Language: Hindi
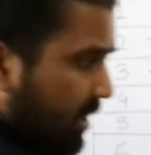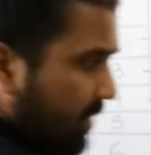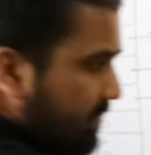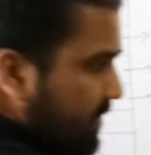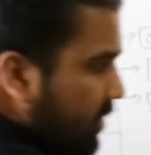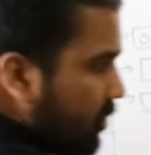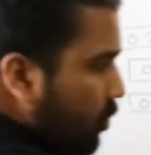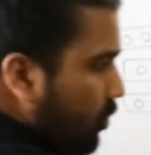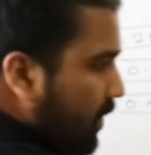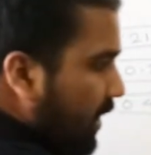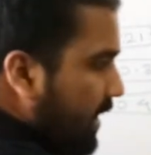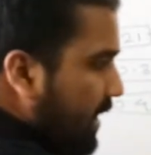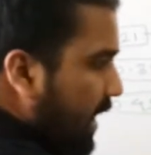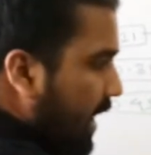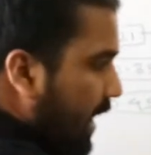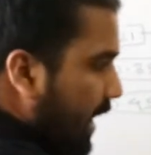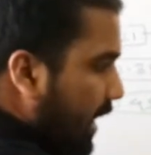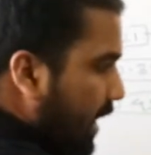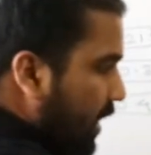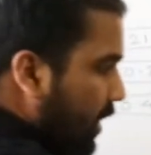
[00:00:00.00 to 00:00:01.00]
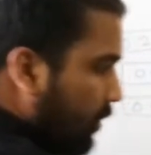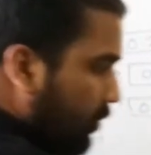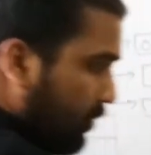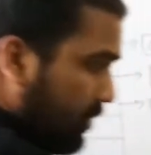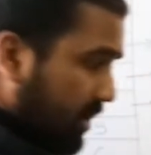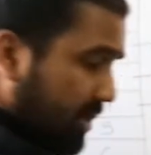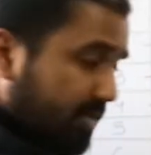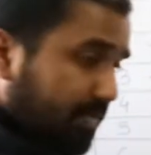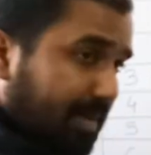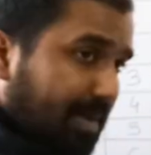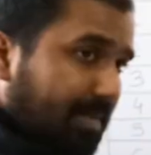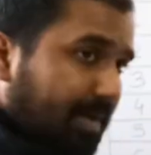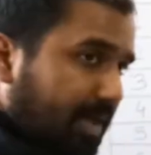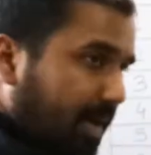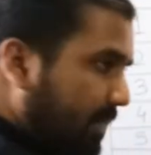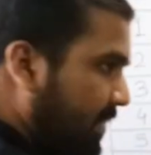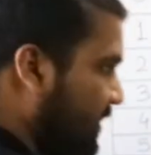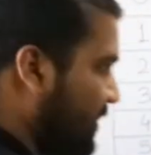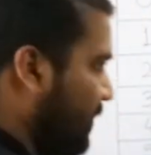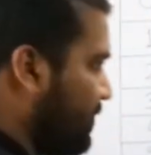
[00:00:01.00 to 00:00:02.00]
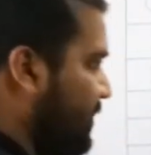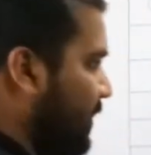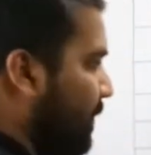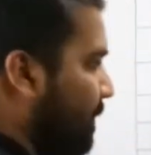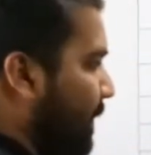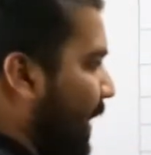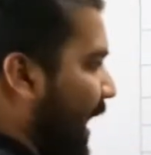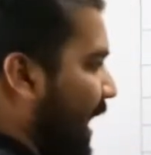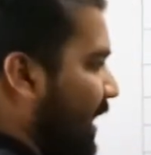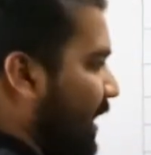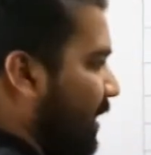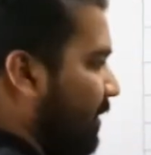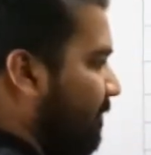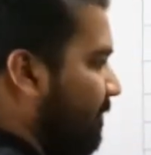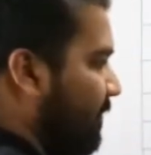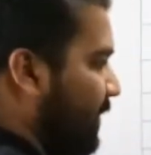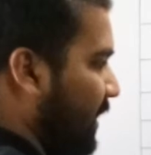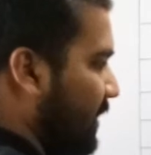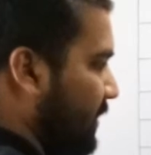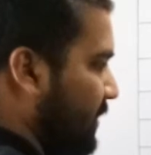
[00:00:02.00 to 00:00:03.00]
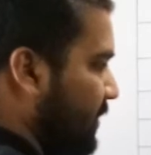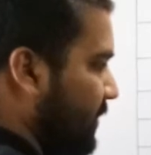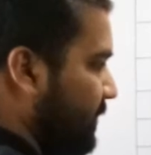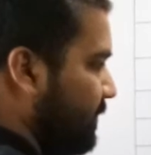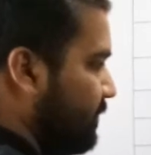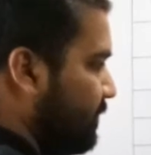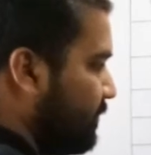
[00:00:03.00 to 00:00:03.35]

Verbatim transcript: सबसे छोटा ये है तो दिस विल बी कमिंग सबसे पहले फ्रंट